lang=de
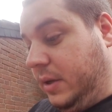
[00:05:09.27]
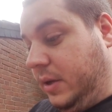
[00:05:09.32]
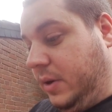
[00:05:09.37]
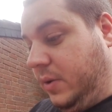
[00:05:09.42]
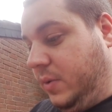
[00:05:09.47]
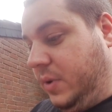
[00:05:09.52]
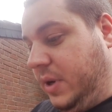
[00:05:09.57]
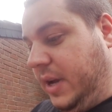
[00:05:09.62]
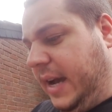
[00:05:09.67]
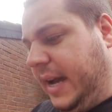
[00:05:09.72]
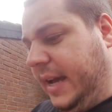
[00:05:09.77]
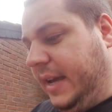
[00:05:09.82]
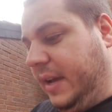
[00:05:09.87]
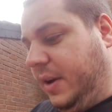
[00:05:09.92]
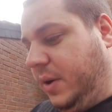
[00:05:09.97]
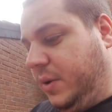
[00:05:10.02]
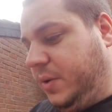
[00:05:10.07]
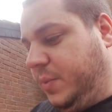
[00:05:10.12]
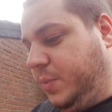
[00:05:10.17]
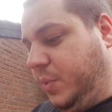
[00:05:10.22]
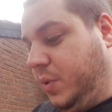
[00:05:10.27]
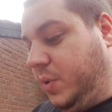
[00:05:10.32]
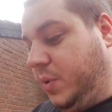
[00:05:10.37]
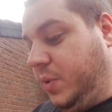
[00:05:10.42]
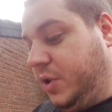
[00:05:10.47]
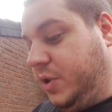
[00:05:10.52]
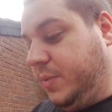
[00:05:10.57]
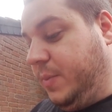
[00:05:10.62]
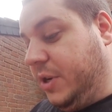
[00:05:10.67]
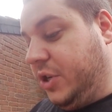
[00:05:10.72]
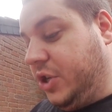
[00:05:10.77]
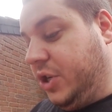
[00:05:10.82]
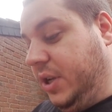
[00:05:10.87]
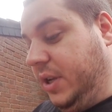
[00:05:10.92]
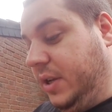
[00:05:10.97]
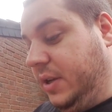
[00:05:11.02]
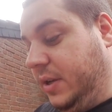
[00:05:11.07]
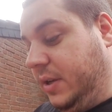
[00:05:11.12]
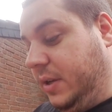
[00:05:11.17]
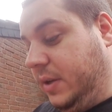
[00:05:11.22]
Oh, eine
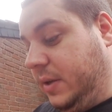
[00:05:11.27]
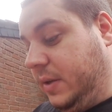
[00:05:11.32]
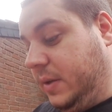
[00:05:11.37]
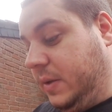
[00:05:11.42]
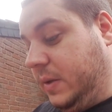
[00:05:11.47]
Ei-Ausbrütungsmaschine.